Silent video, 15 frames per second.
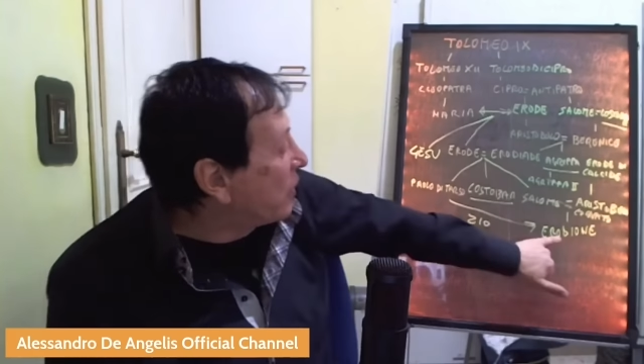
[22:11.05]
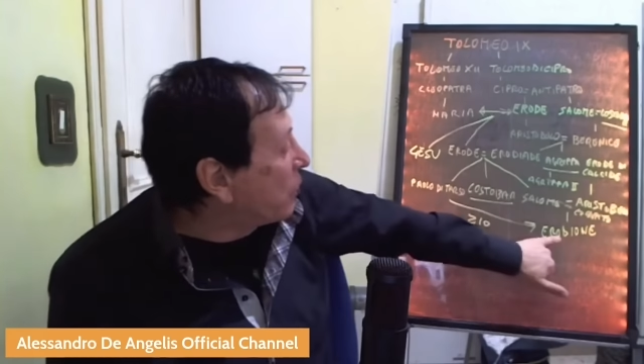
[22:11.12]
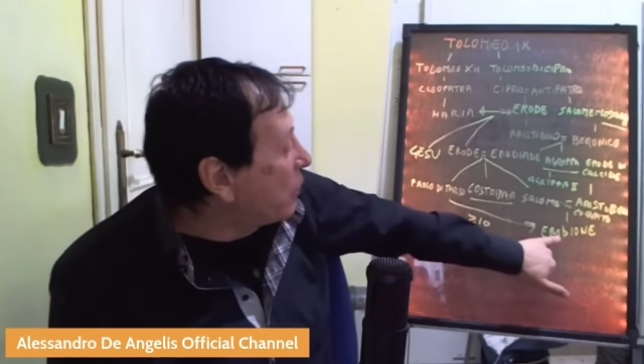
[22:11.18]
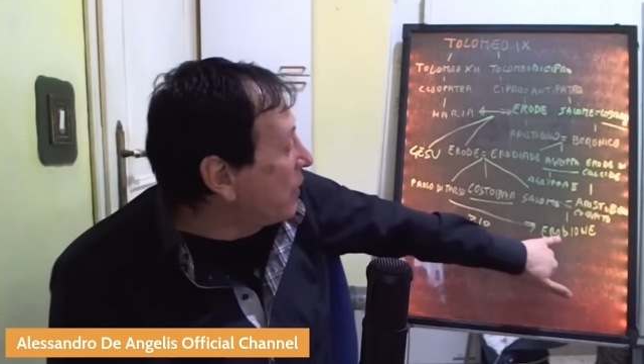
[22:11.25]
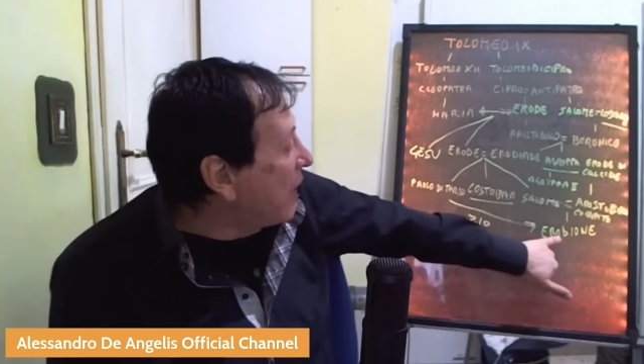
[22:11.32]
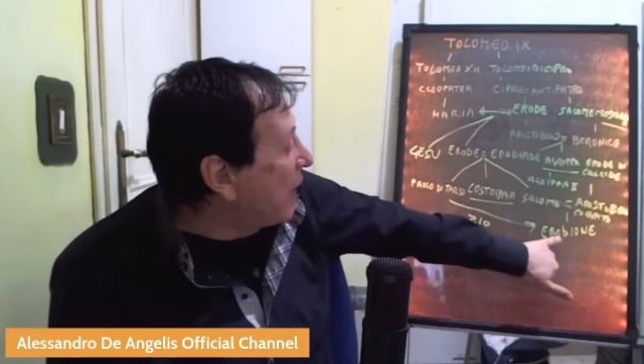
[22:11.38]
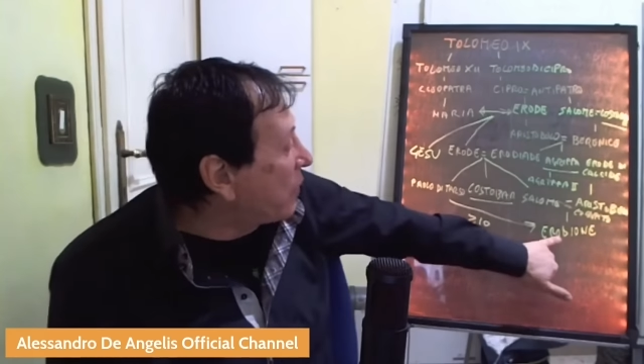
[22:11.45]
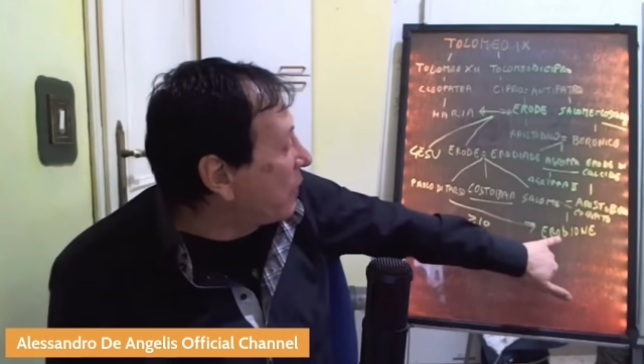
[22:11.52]
da
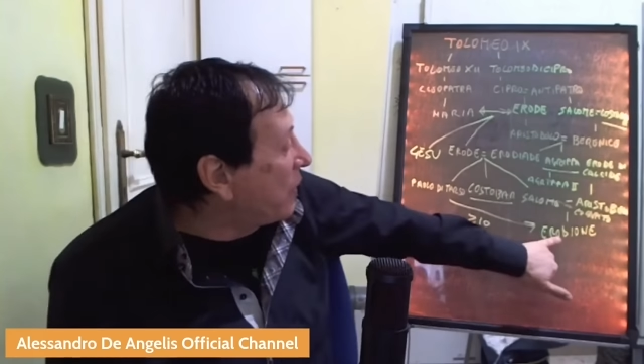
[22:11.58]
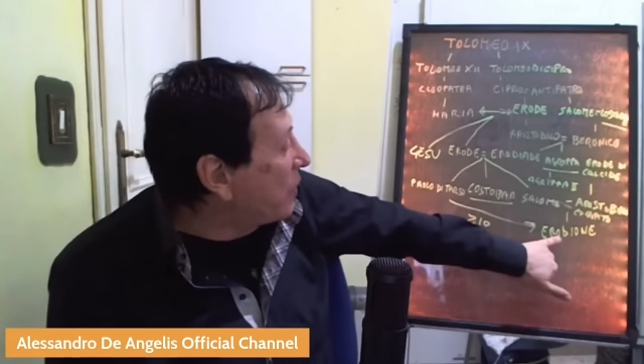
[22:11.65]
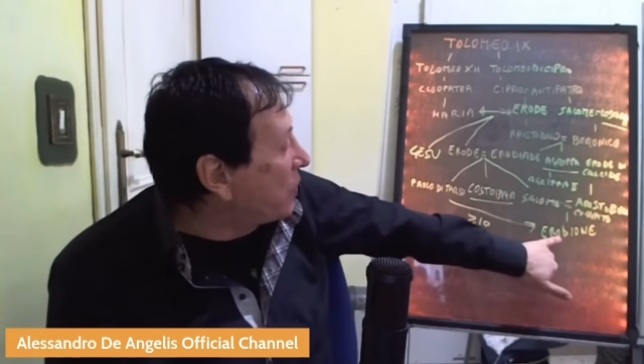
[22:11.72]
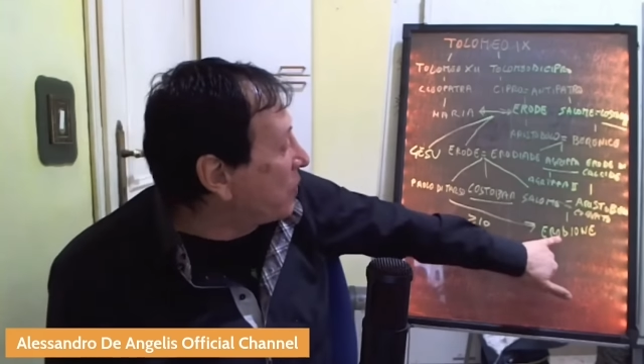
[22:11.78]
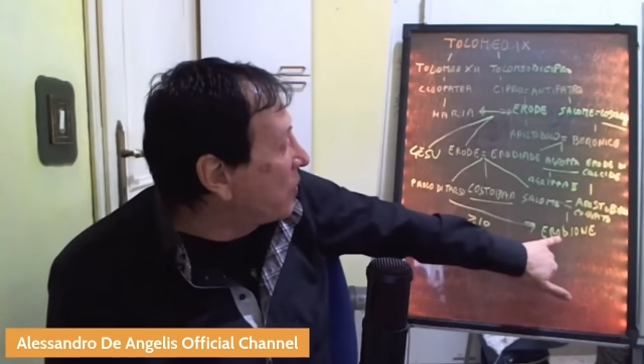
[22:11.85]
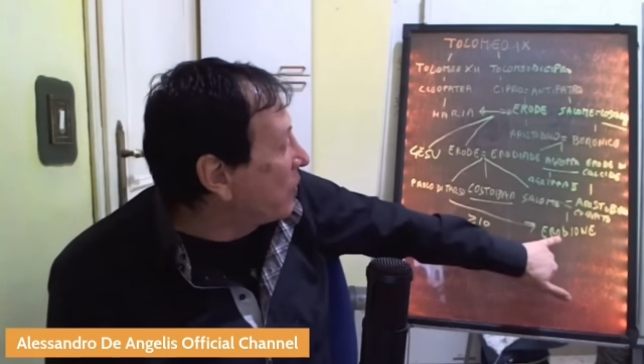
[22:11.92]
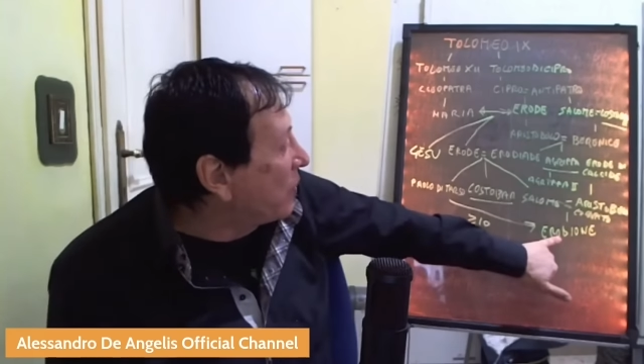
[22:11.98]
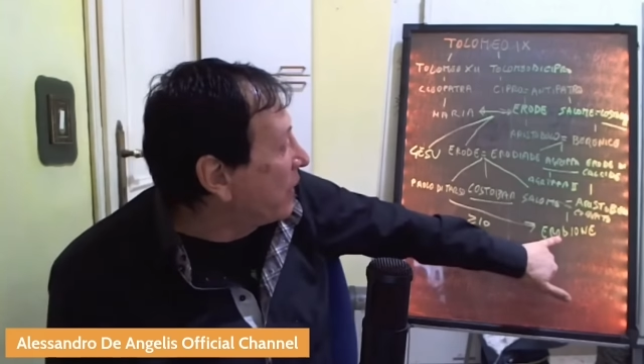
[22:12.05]
cui nacque
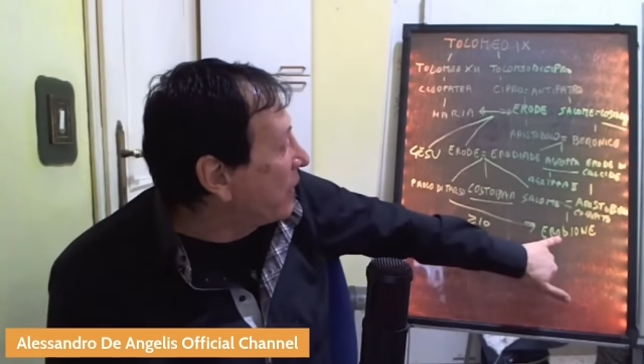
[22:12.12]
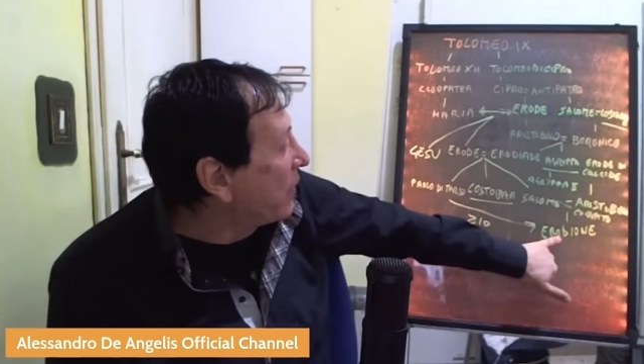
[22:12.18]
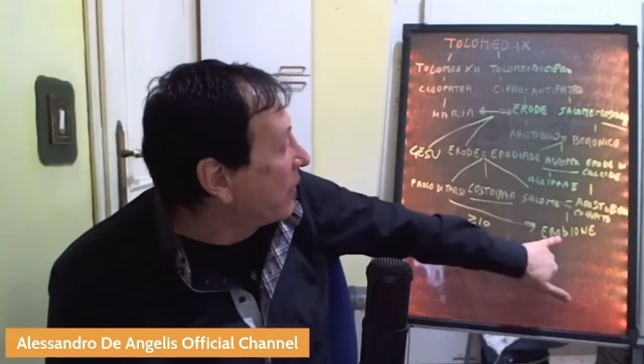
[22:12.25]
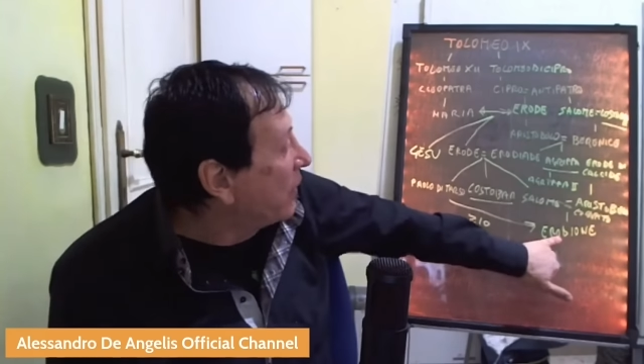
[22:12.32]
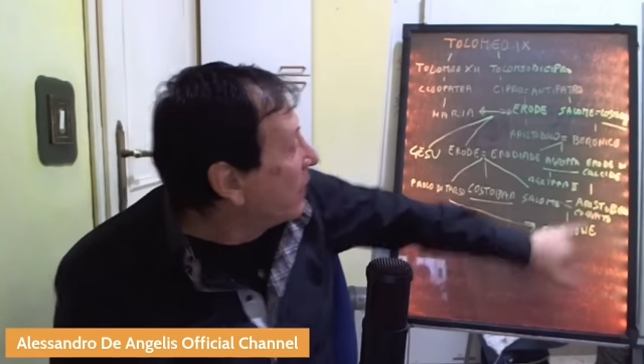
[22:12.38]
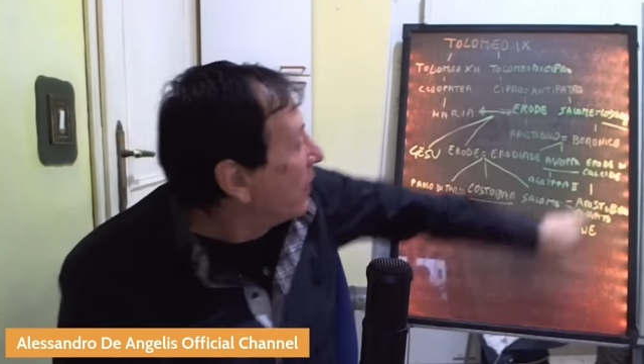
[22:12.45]
Erodione.